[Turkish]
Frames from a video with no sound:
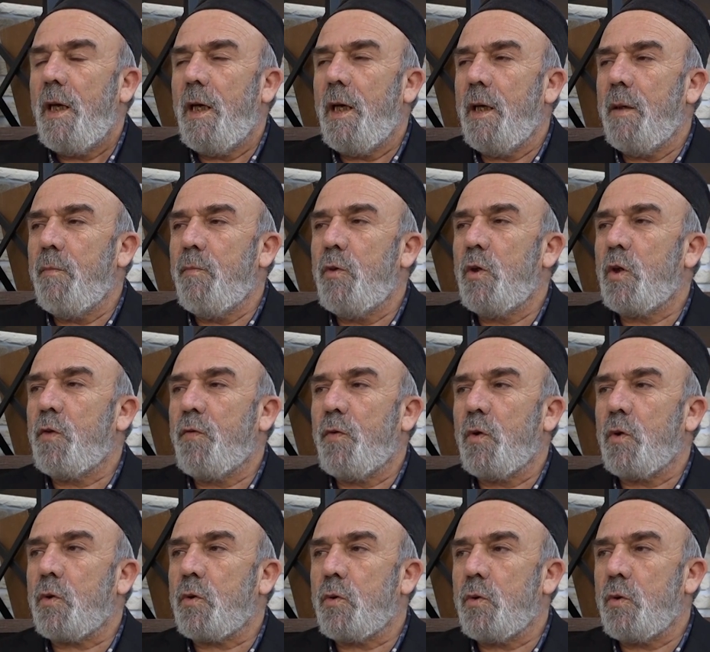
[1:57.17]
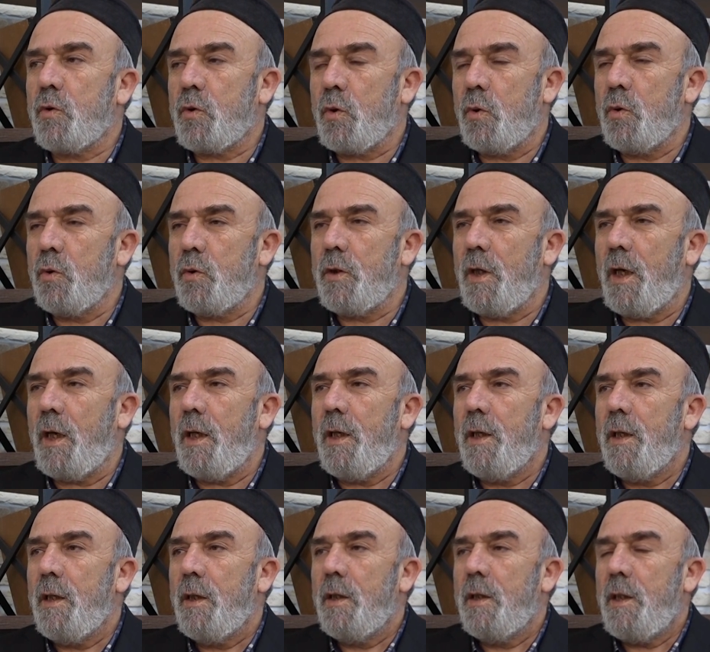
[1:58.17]
En büyük fonksiyonu da
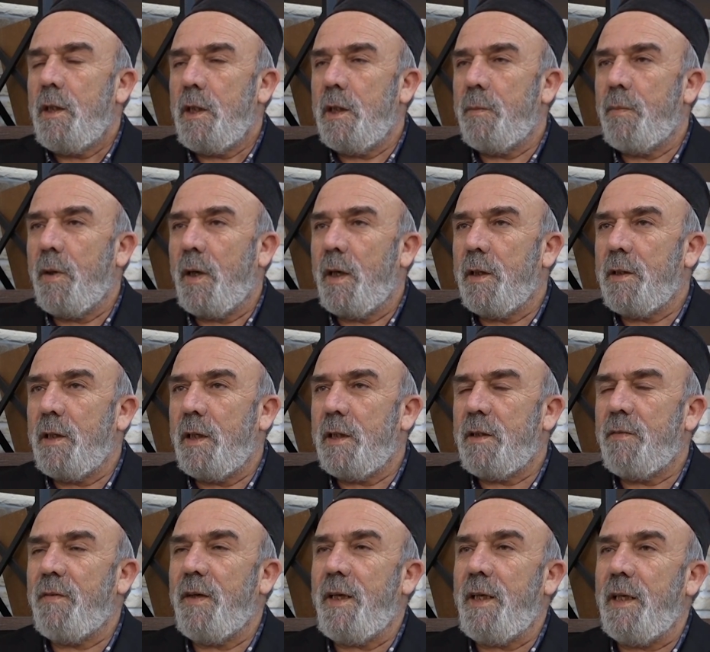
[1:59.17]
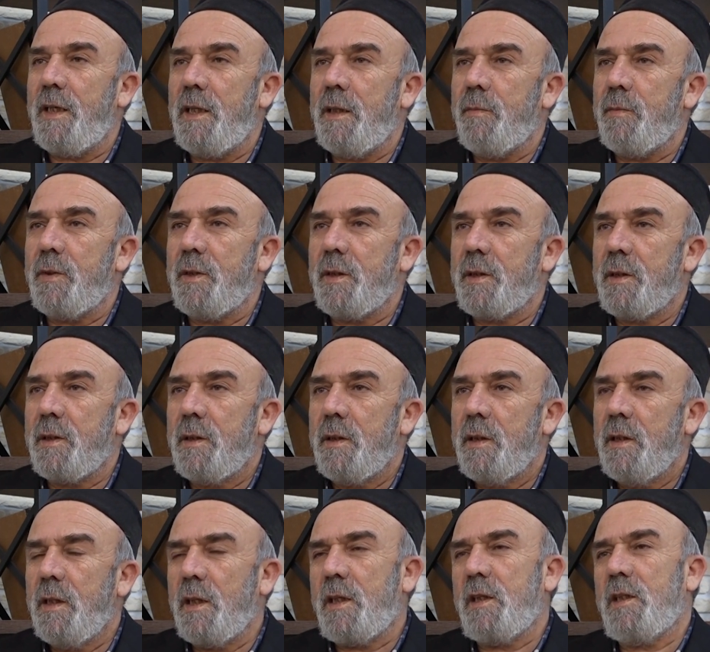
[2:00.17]
ibadet ve ilimdir.
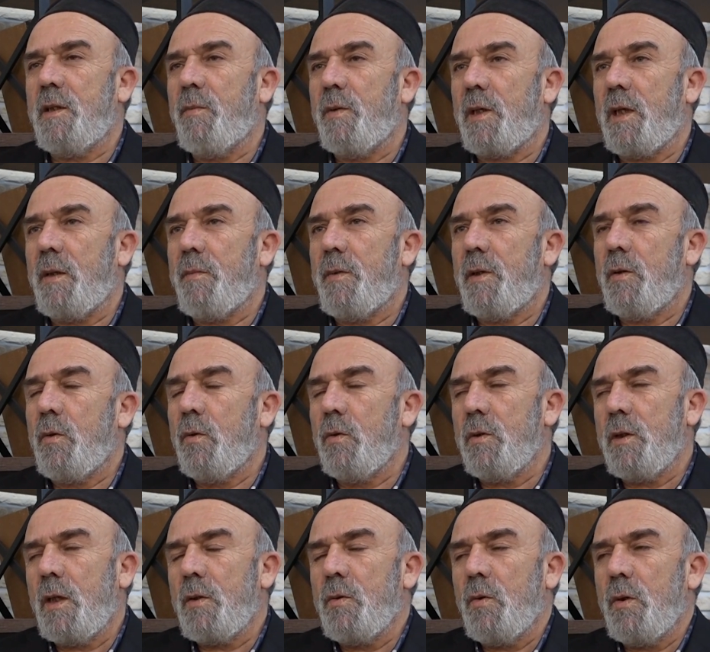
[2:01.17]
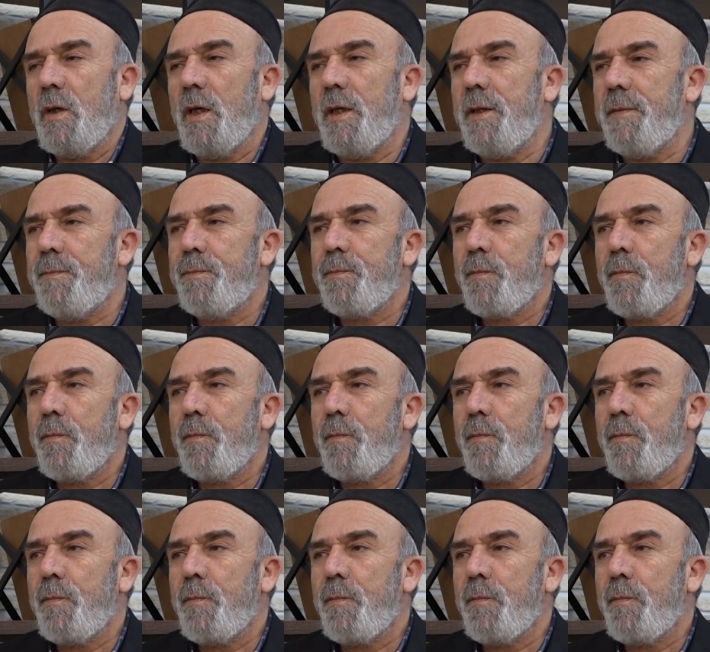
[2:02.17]
İkisi beraber. Ondan dolayı